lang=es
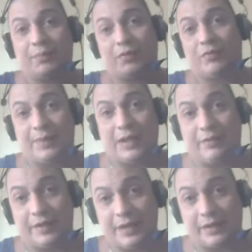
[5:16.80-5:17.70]
donde
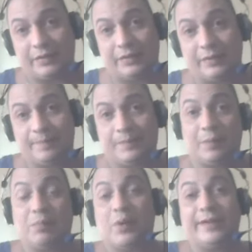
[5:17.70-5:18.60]
yo creo que
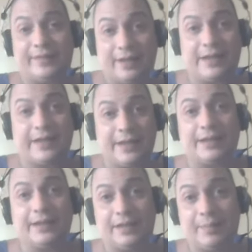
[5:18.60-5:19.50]
pertenecen,
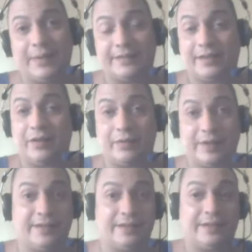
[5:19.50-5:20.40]
para
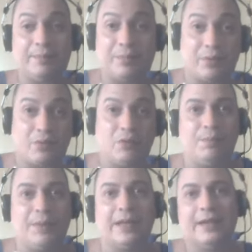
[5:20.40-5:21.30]

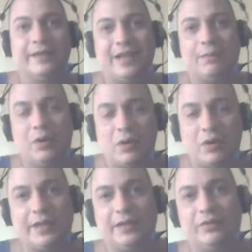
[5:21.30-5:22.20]
eh, poner
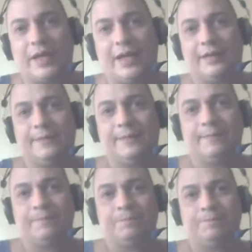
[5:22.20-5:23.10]
delante del que me
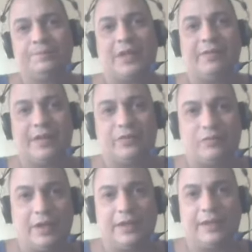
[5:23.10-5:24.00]
quiera oír,
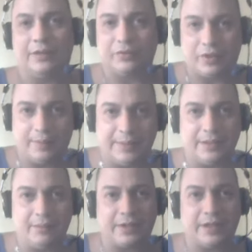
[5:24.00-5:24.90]
para
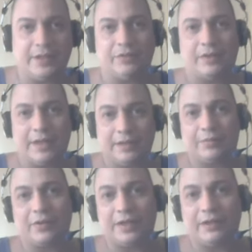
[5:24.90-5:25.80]
manifestar mi opinión
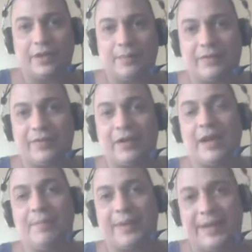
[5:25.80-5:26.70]
de lo que
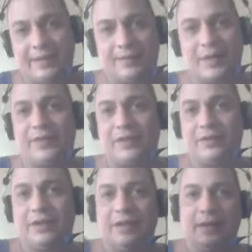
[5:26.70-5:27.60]
dice ellos y
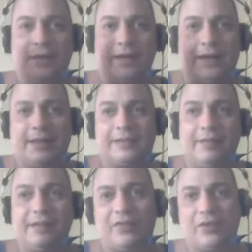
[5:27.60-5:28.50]
de que
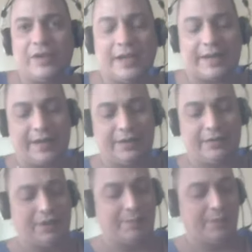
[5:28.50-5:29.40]
es
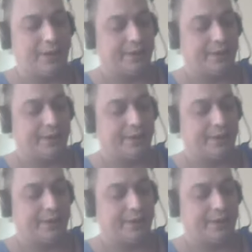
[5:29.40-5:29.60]
completamente